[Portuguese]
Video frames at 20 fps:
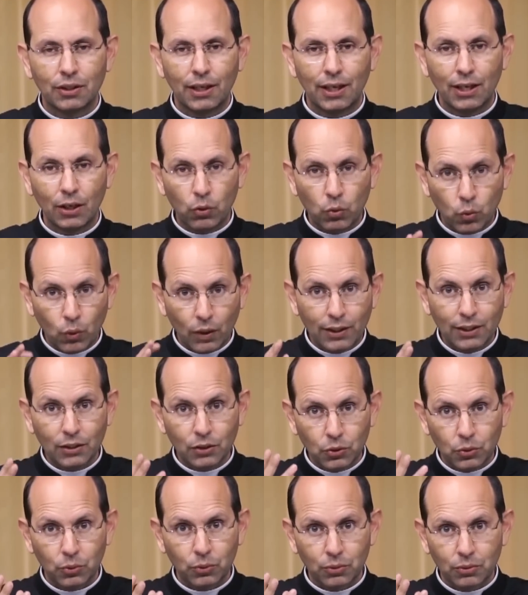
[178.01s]

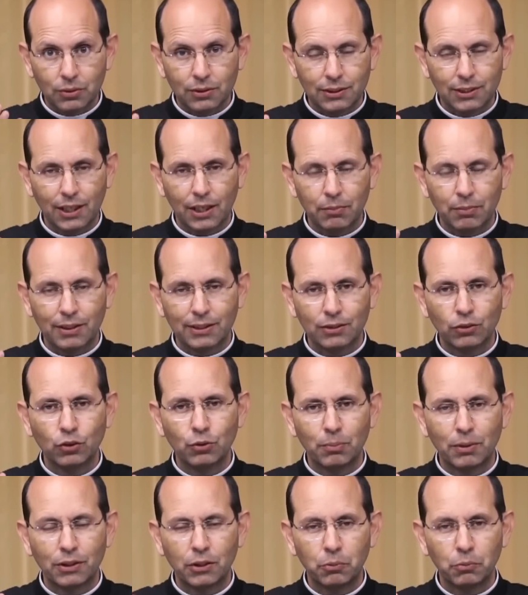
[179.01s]
enquanto celebração
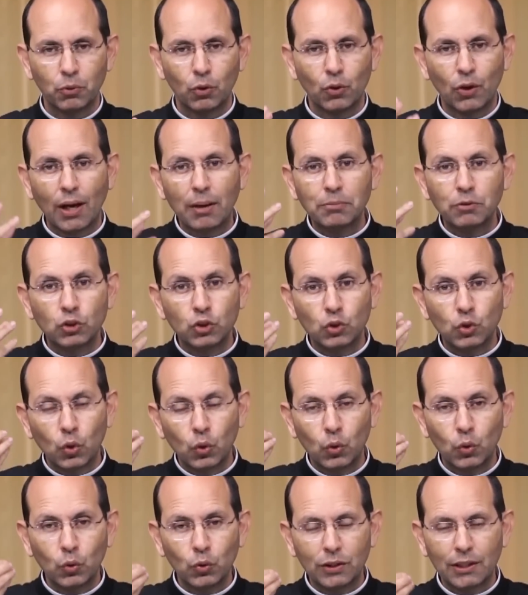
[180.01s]
de matrimônio, é
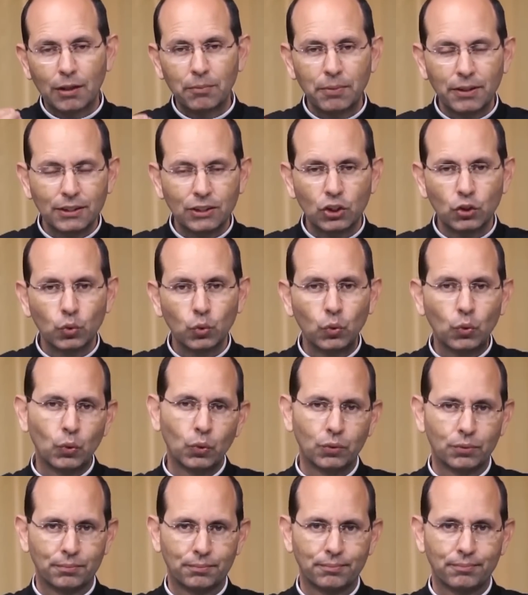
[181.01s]
absolutamente
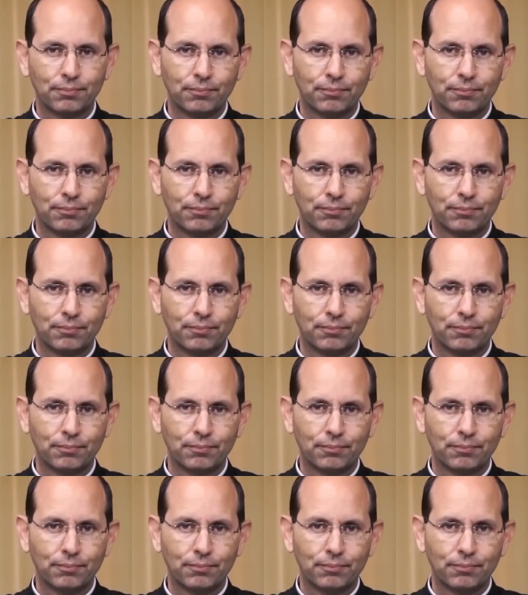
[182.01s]
nulo.